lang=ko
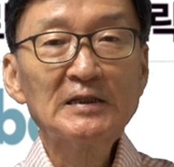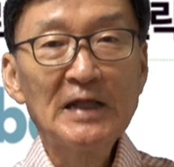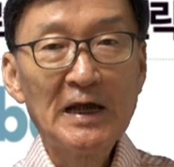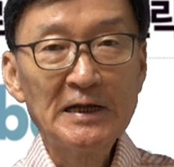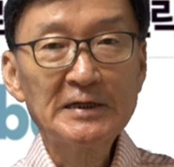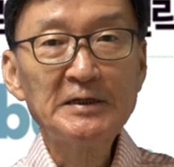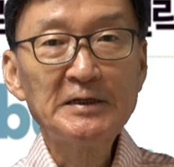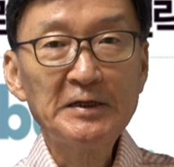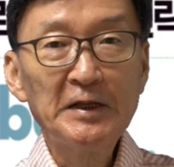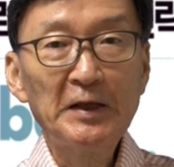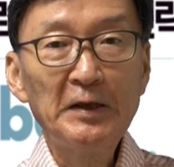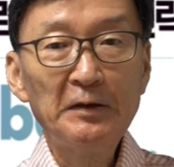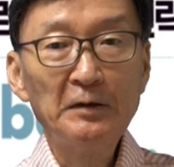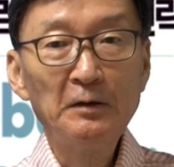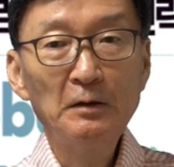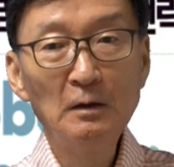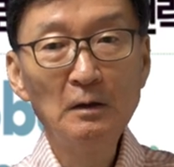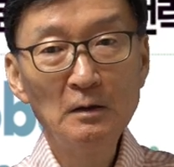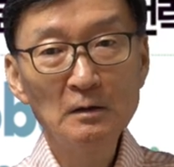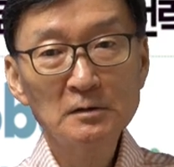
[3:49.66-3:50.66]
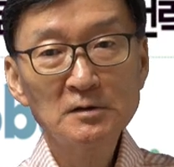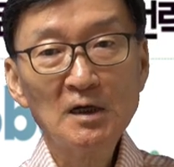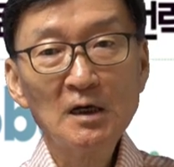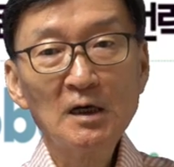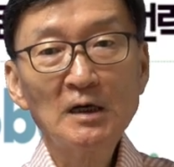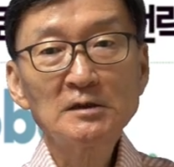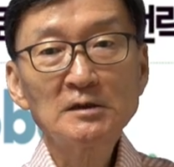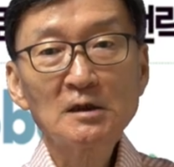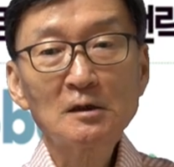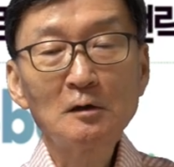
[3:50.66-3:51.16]
달인이에요
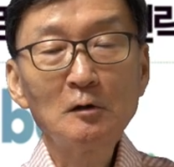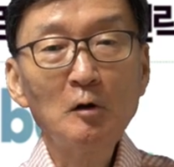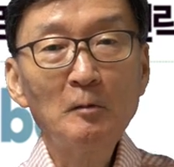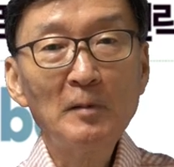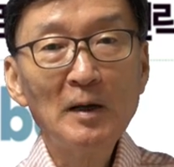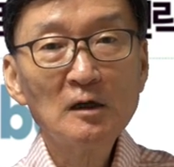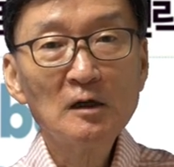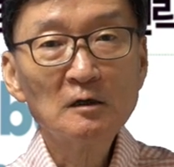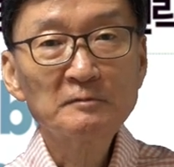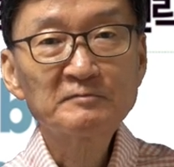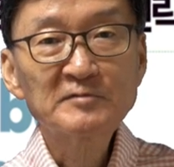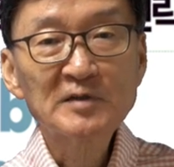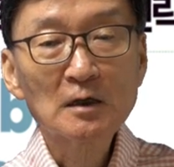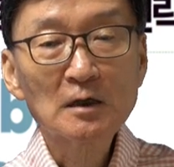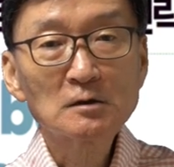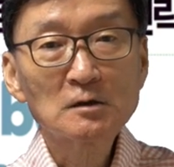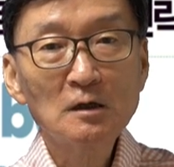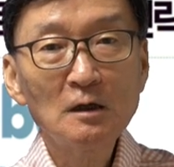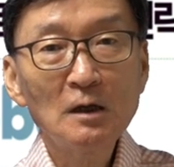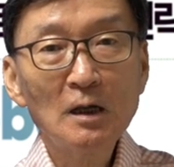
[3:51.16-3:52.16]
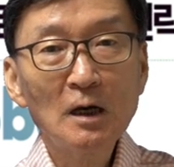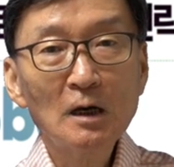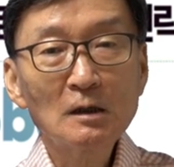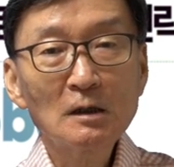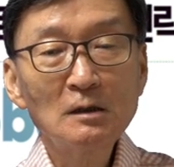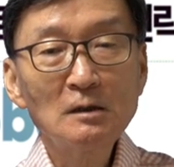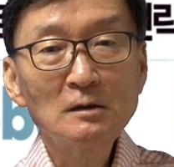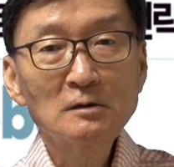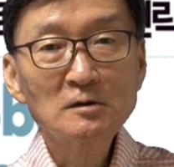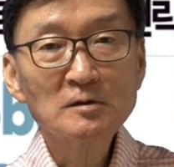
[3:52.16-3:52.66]
제가 이제 글로벌 협상
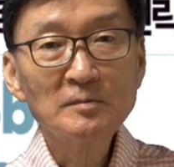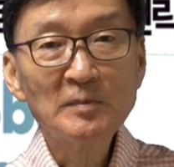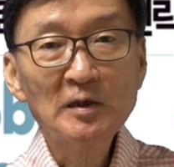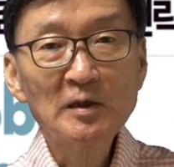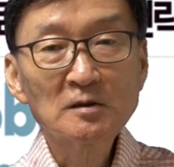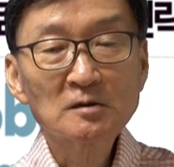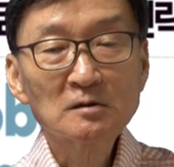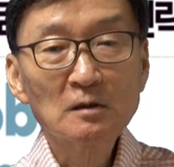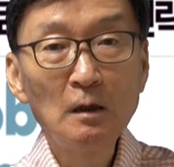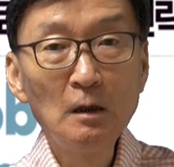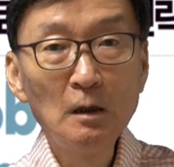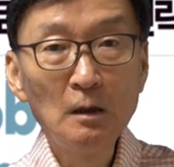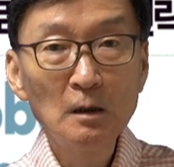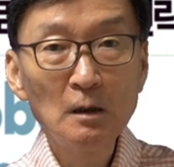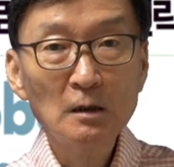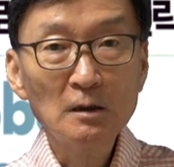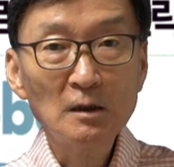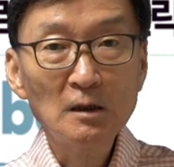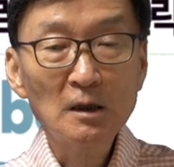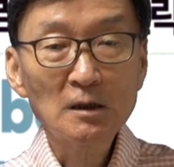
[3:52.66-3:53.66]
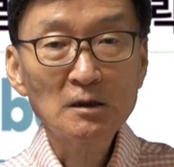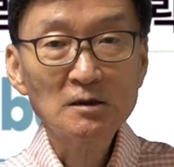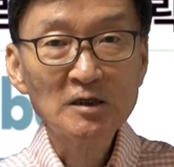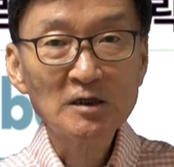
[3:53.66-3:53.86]
전략을 쓰면서 어,